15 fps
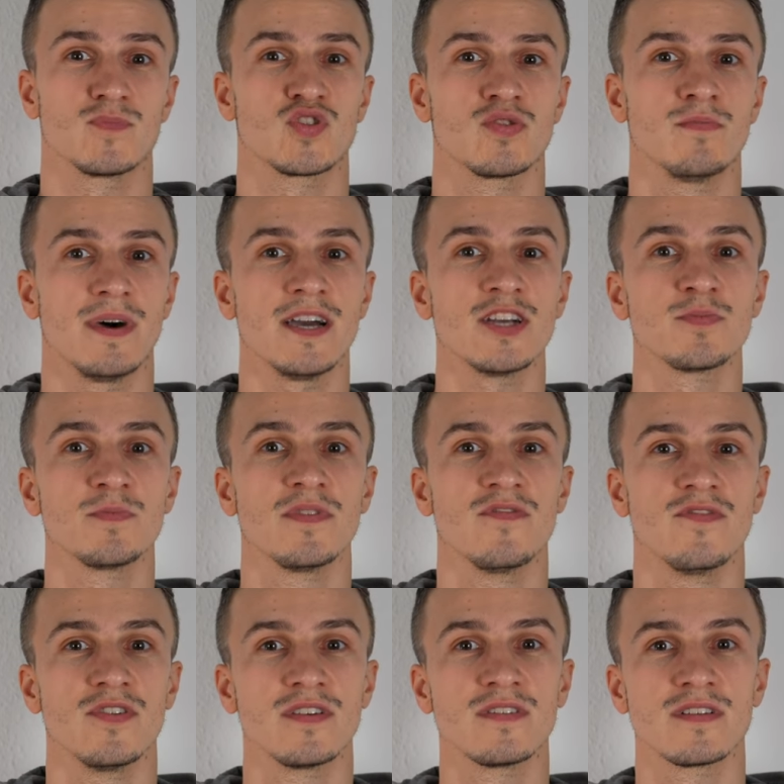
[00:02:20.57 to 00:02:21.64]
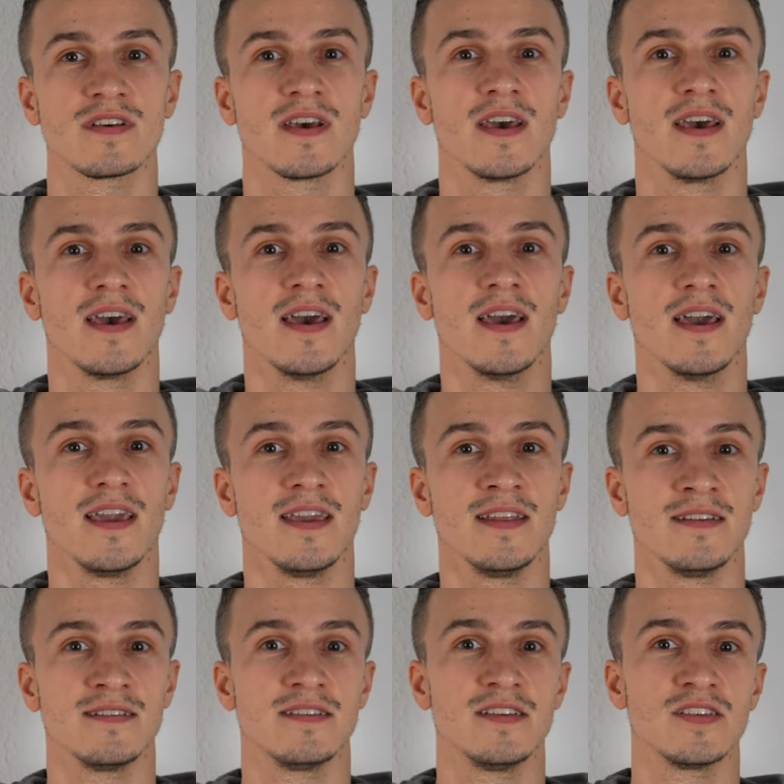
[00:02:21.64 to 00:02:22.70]
Zum Beispiel wird
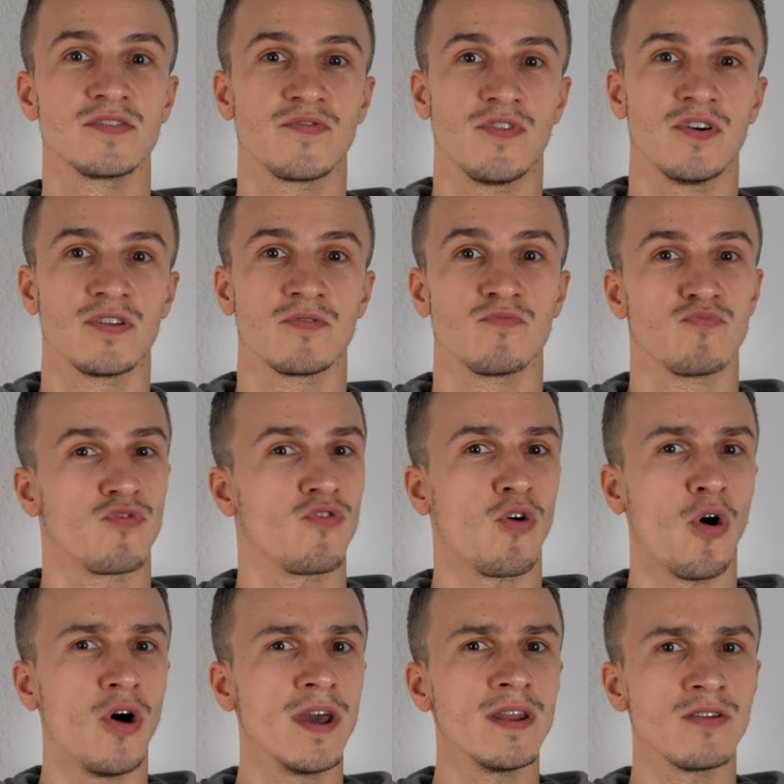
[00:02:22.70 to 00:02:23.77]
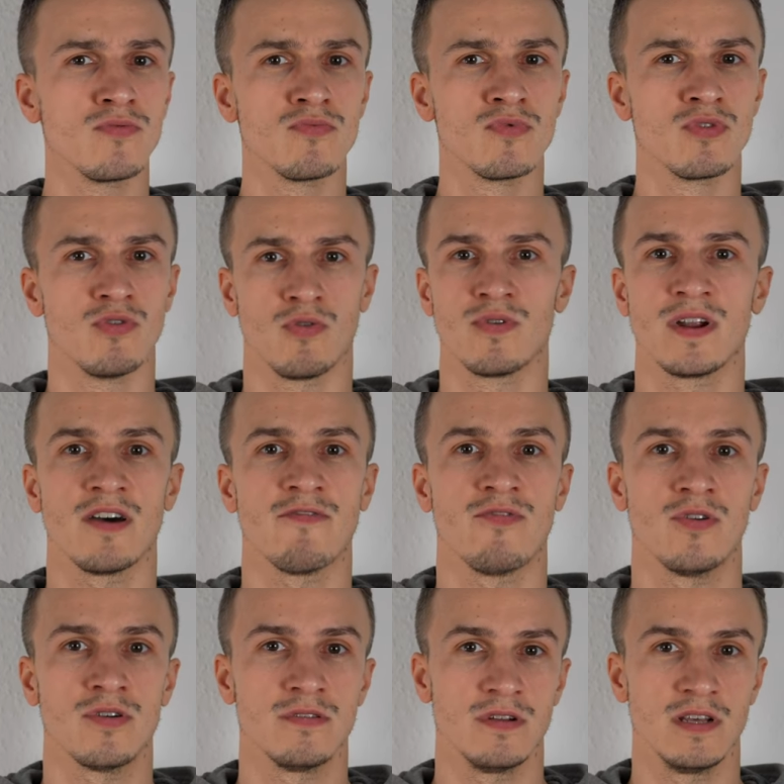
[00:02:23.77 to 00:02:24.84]
ihnen dies von Freunden oder
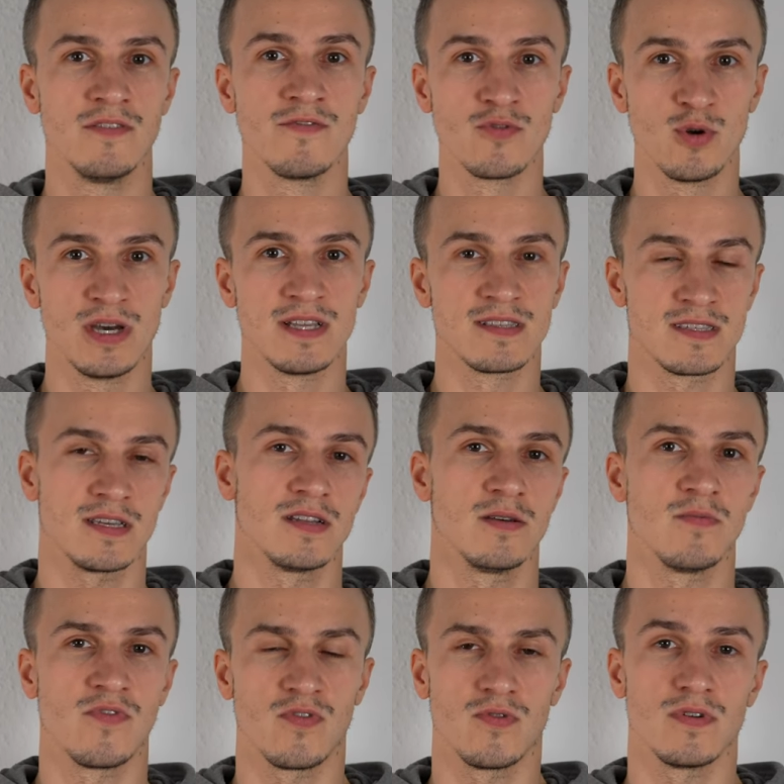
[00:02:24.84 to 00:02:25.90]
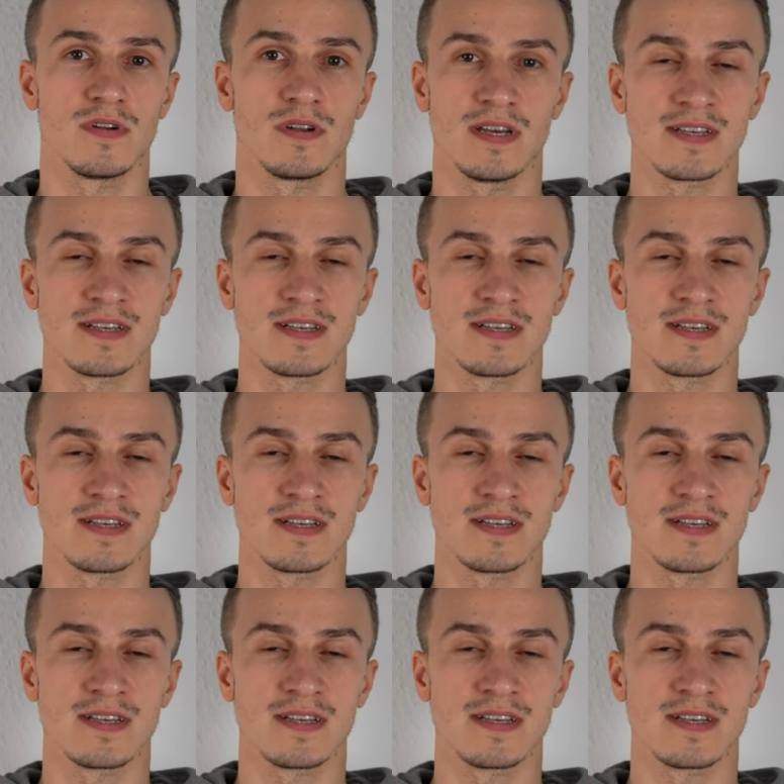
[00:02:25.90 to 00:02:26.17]
von Influencern empfohlen.